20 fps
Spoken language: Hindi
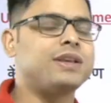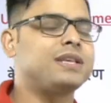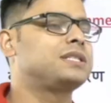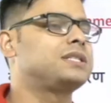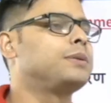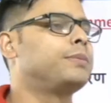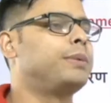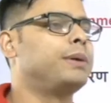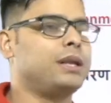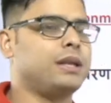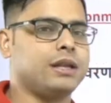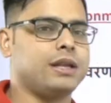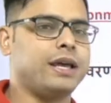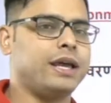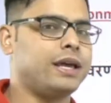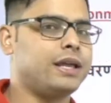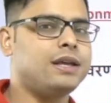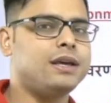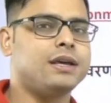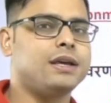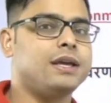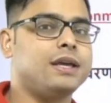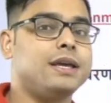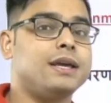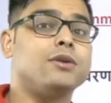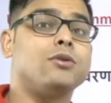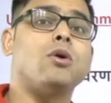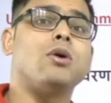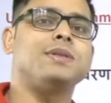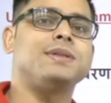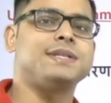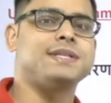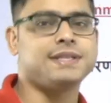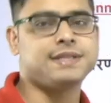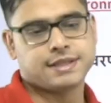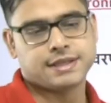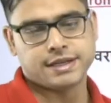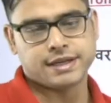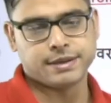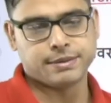फेस्टिवल है ना कौन
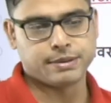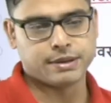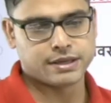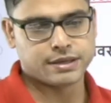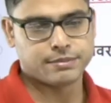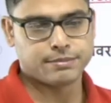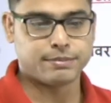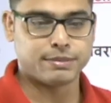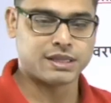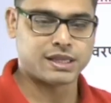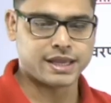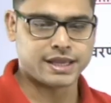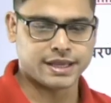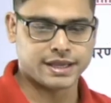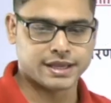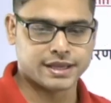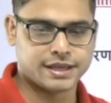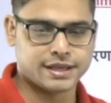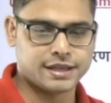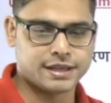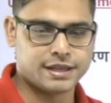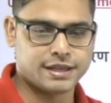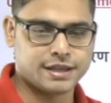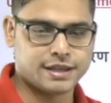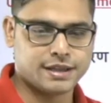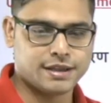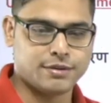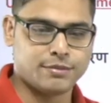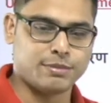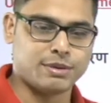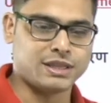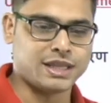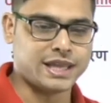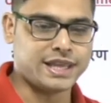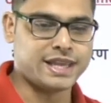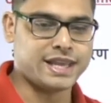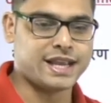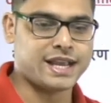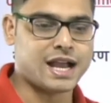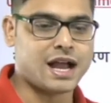सी सिटी में बताइए
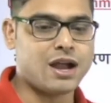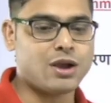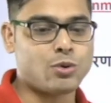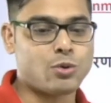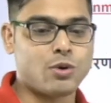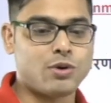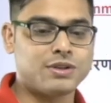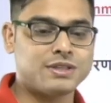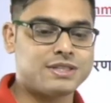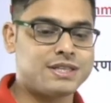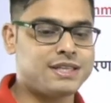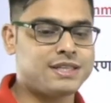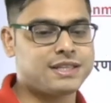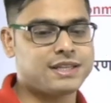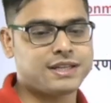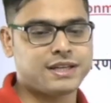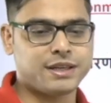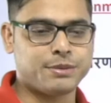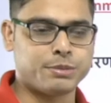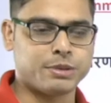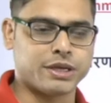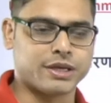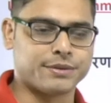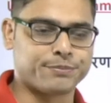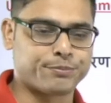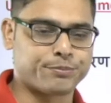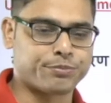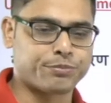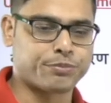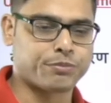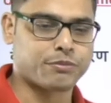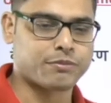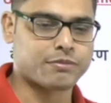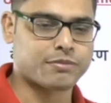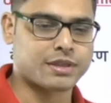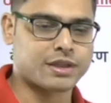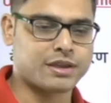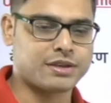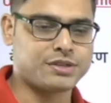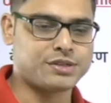बताइएगा कौन सी सिटी में
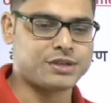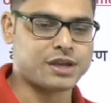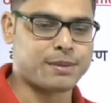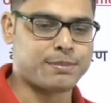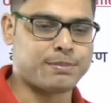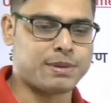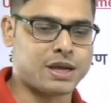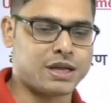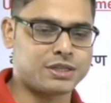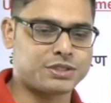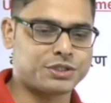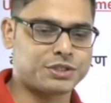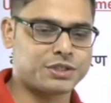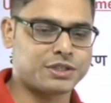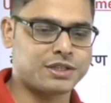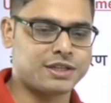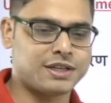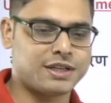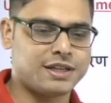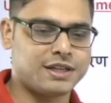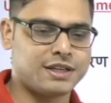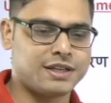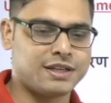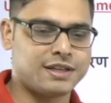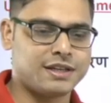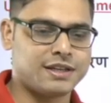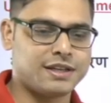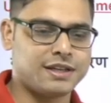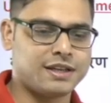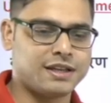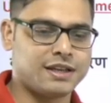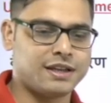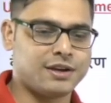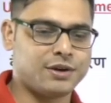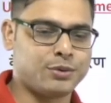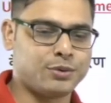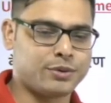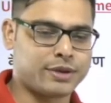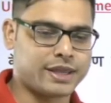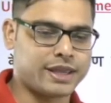शाबाश
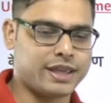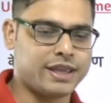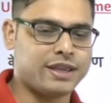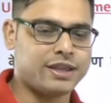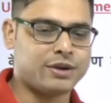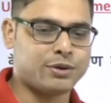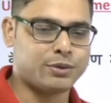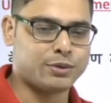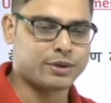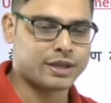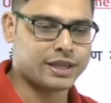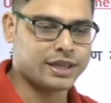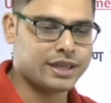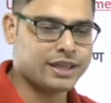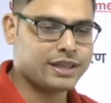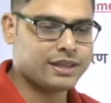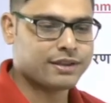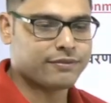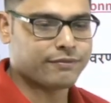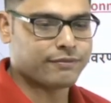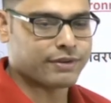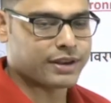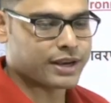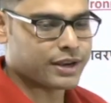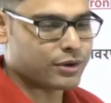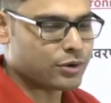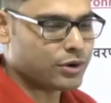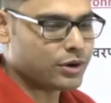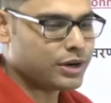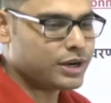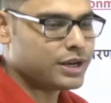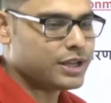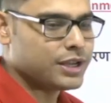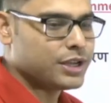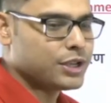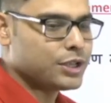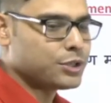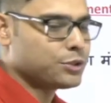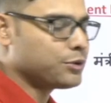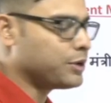ओके ओके वेरी गुड
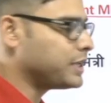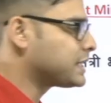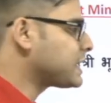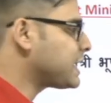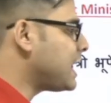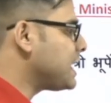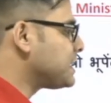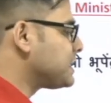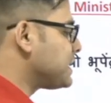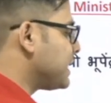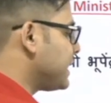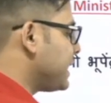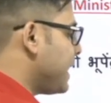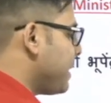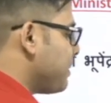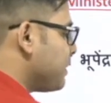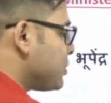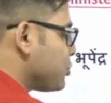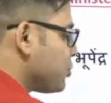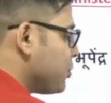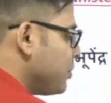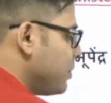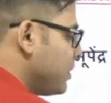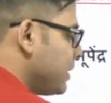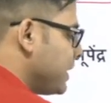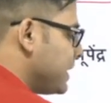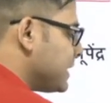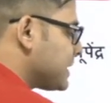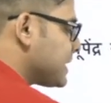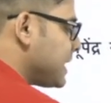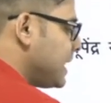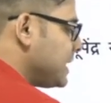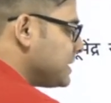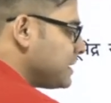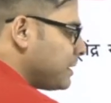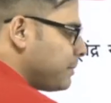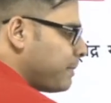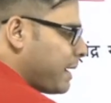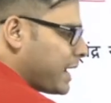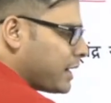तो इसका आंसर क्या है बच्चों इसका
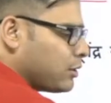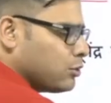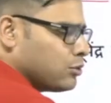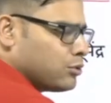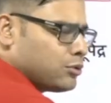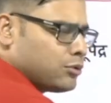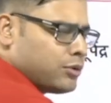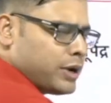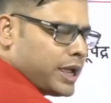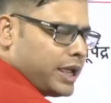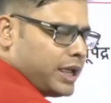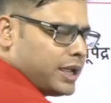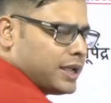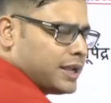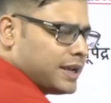आंसर बेंगलुरु है